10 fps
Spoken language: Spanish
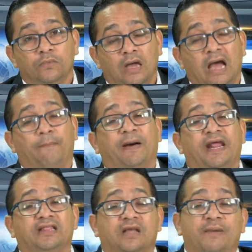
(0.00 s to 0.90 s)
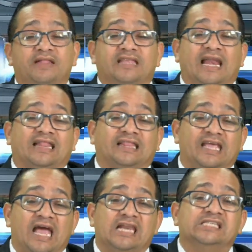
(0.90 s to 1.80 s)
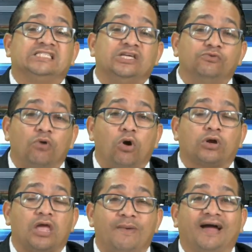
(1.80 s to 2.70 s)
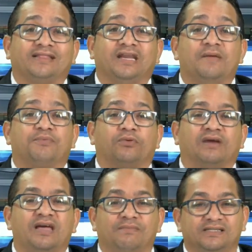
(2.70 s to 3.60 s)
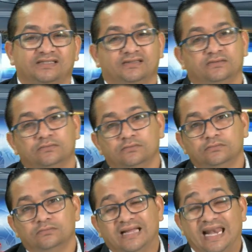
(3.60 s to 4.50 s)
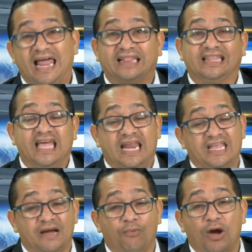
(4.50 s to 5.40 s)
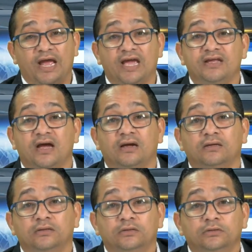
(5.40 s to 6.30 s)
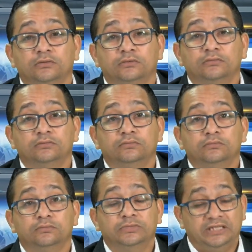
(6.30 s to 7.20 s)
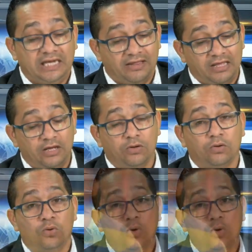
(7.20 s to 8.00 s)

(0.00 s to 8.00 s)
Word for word: Aparentemente a la tía él insinuó que iban a tener problemas. La tía la llamó a ella y le dijo,